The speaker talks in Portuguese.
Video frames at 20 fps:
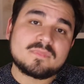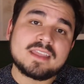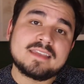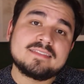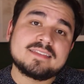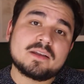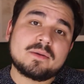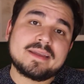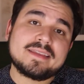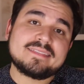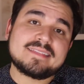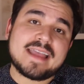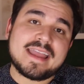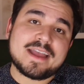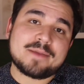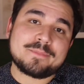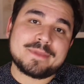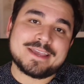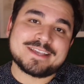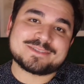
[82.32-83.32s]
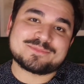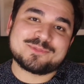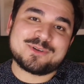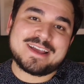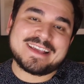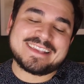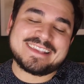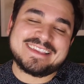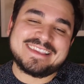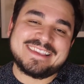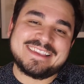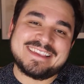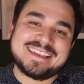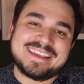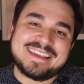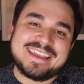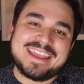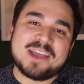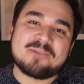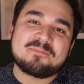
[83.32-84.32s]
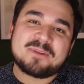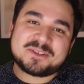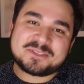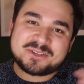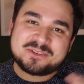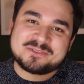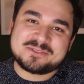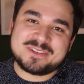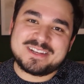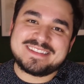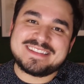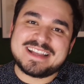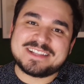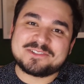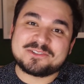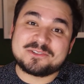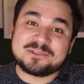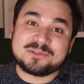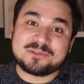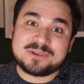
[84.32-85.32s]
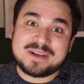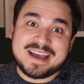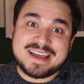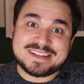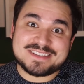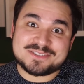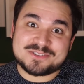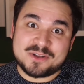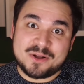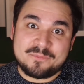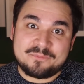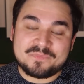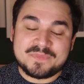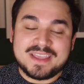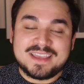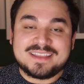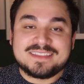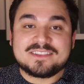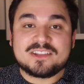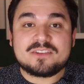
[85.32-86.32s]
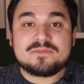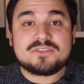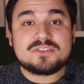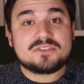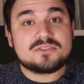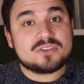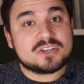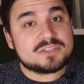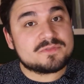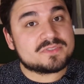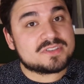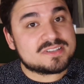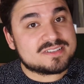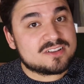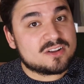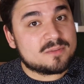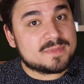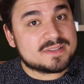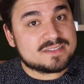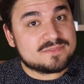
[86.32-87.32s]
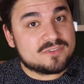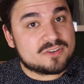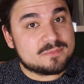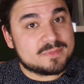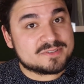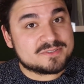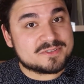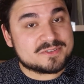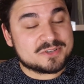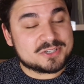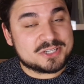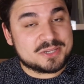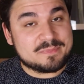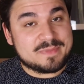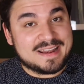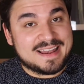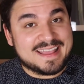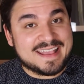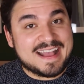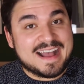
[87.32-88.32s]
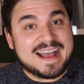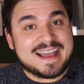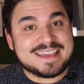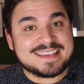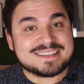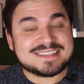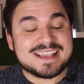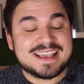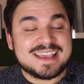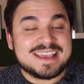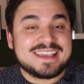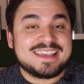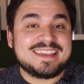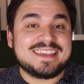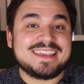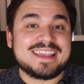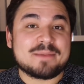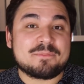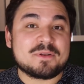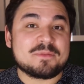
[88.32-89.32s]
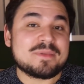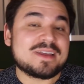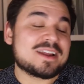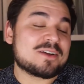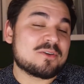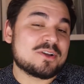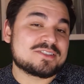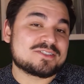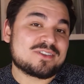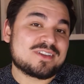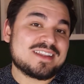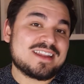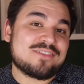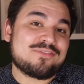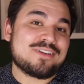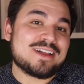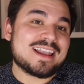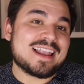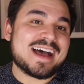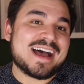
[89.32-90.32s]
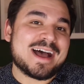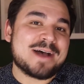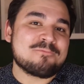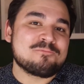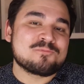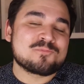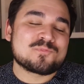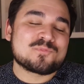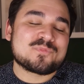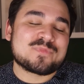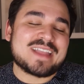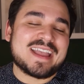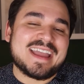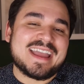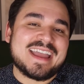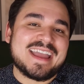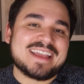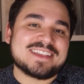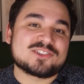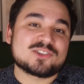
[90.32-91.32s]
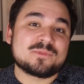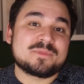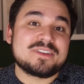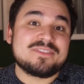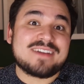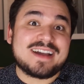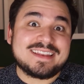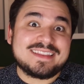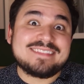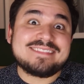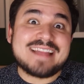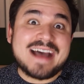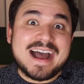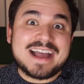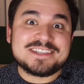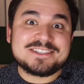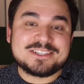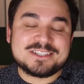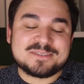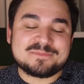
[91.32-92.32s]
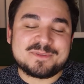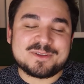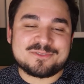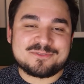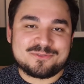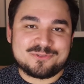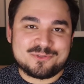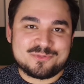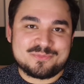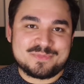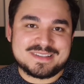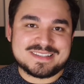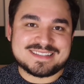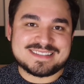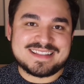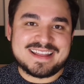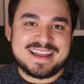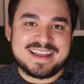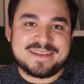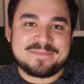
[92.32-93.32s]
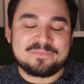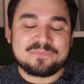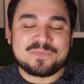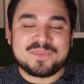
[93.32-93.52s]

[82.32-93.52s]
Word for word: Então a ideia mesmo é que eu possa consolidar tudo num lugar só. Então no vídeo de hoje eu vou trazer algumas informações que eu achei bem legais e a primeira coisa que eu queria falar é sobre validade de perfumes, né?